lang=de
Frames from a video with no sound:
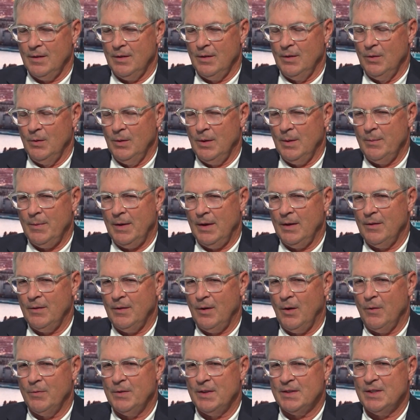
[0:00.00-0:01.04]
Nur, ich meine,
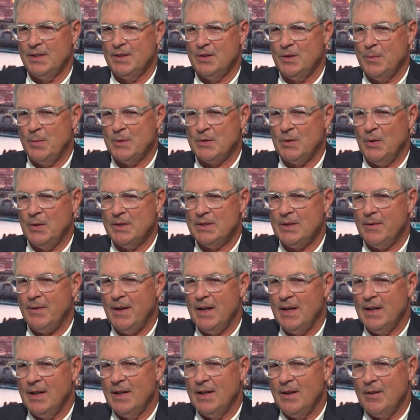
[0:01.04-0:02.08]
ich hoffe, dass das nicht zu persönlich ist,
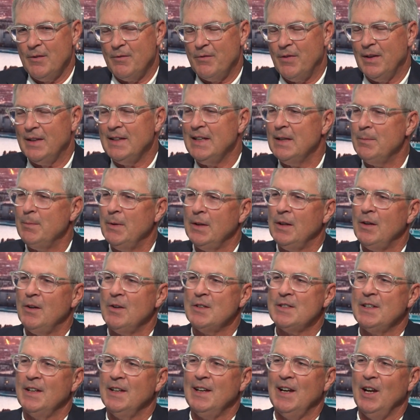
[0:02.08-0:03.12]
aber verliert man da
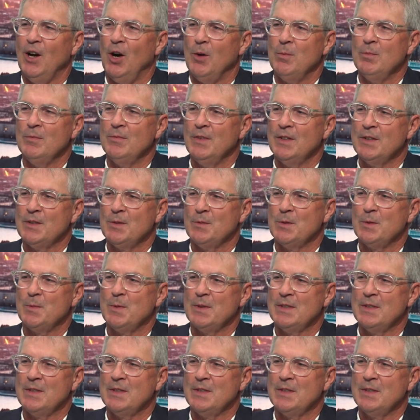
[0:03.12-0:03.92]
auch seinen Glauben, wenn sowas